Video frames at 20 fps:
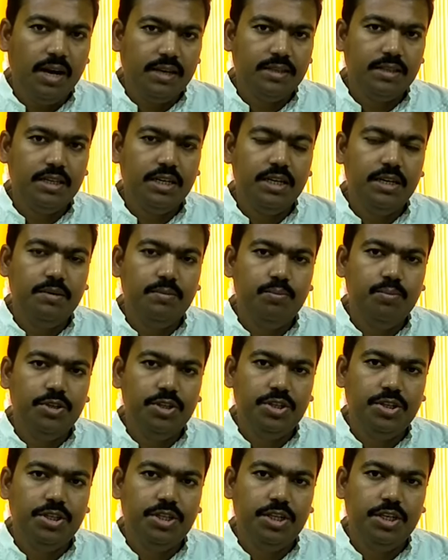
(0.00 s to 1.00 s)
আজকে
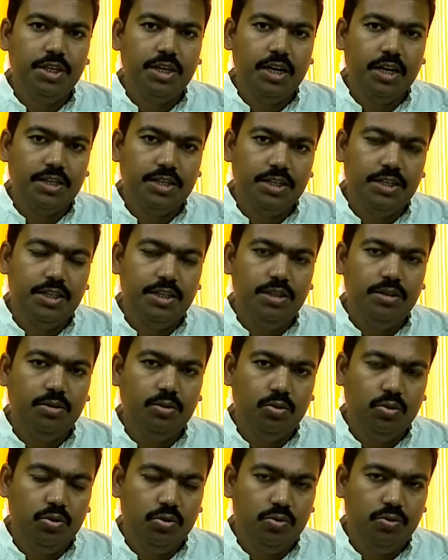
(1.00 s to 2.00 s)
বৃশ্চিক রাশি
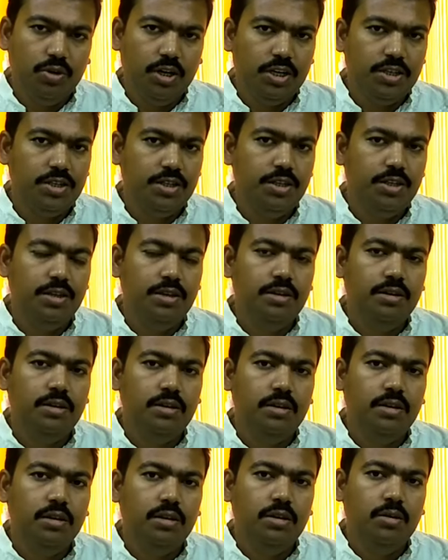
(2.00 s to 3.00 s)
ধনু রাশি
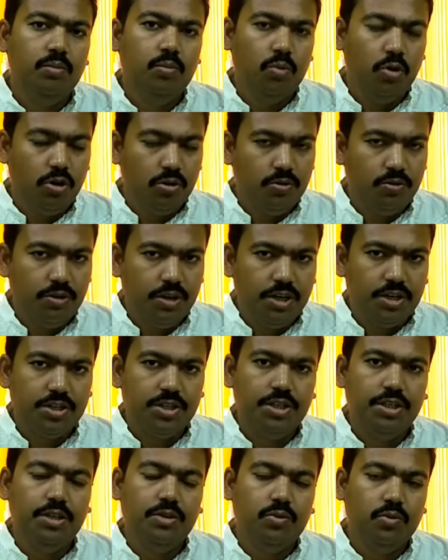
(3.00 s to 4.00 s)
মকর
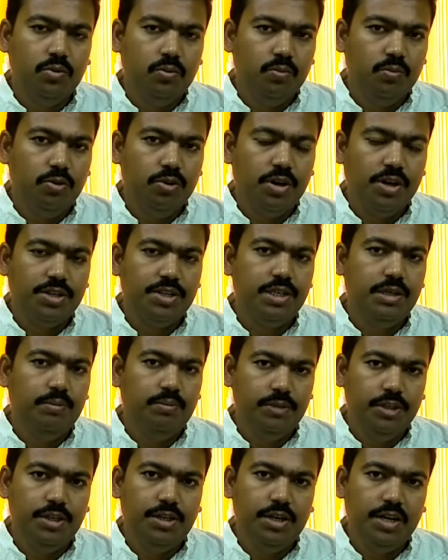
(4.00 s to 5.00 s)
রাশি কুম্ভ রাশি
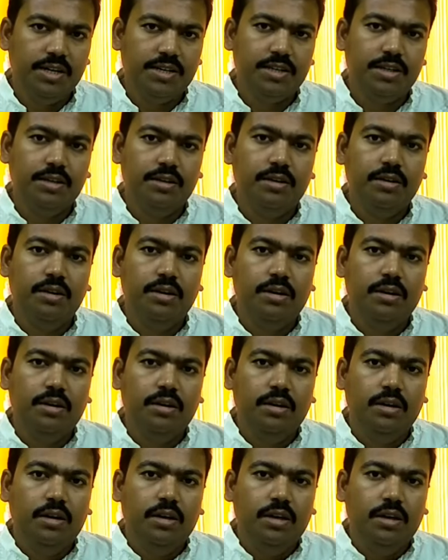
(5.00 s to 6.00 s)
মীন রাশি
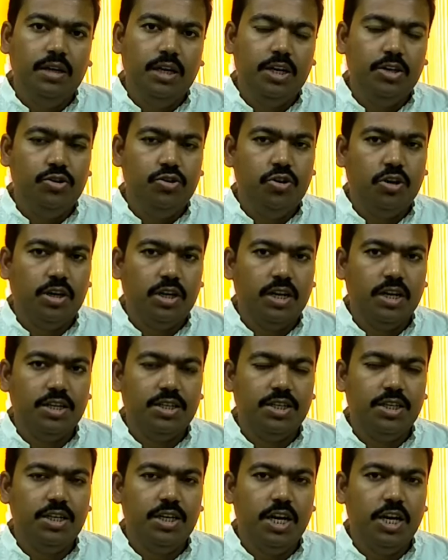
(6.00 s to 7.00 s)
এই ছটা
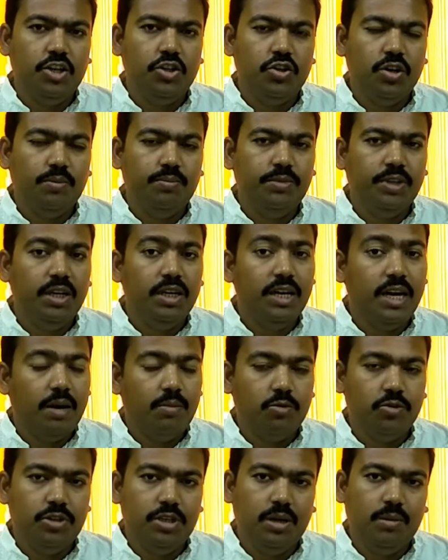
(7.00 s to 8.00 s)
রাশির এই সপ্তাহে
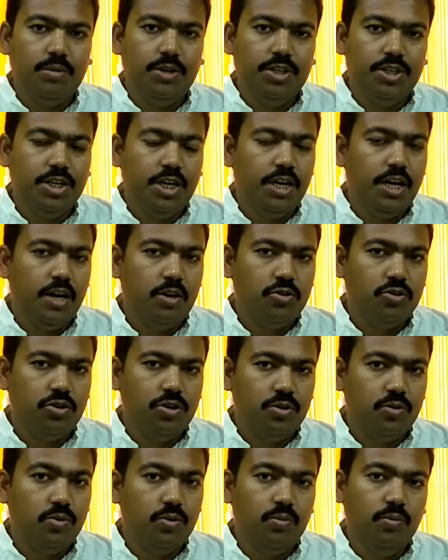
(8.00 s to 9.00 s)
কেমন যাবে সেই
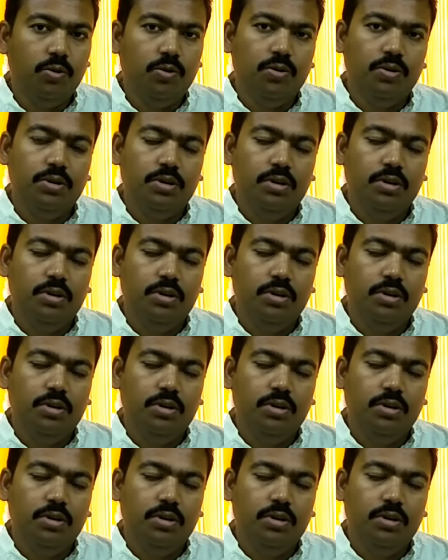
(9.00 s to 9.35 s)
আলোচনা করব